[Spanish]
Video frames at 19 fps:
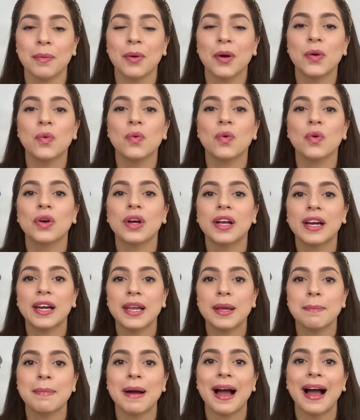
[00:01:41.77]
en un
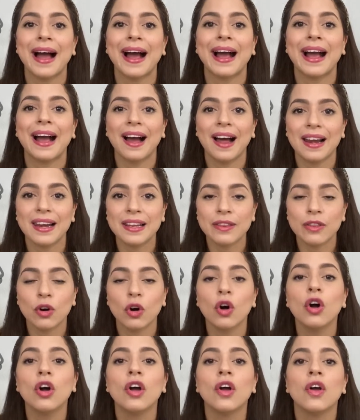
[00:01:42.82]
clima
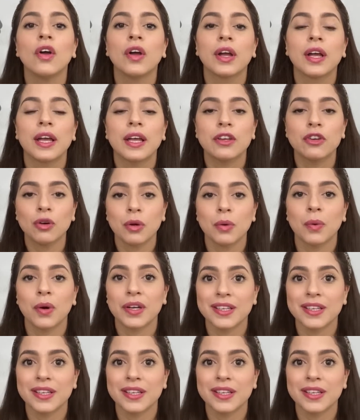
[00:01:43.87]
cálido. Yo vivo aquí